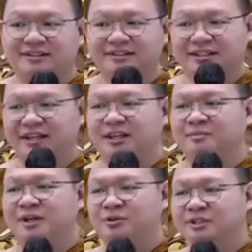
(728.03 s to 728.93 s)
saya
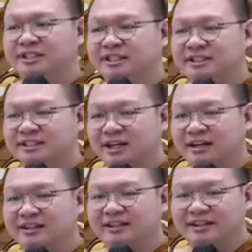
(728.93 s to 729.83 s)
mau
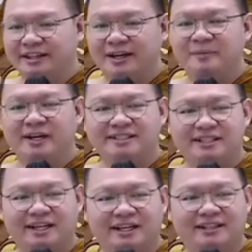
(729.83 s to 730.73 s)
cerita." Ya pak
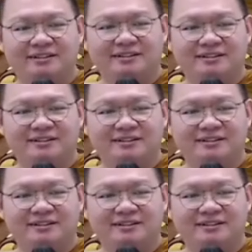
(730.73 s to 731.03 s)
silakan.